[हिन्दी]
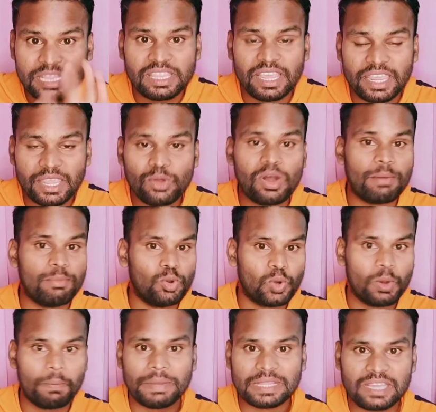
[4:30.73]
देखे हो आप
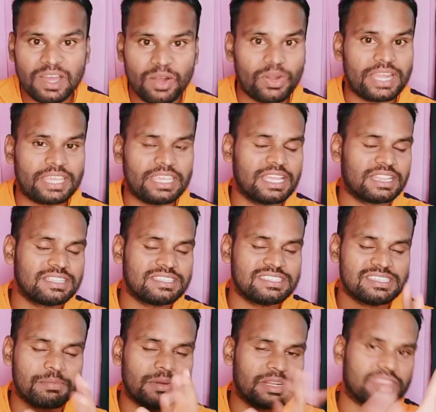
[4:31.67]
लोगों को पता होगा क्या
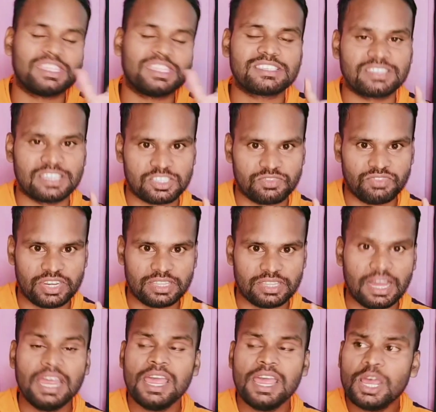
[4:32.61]
जबरदस्त तस्वीर था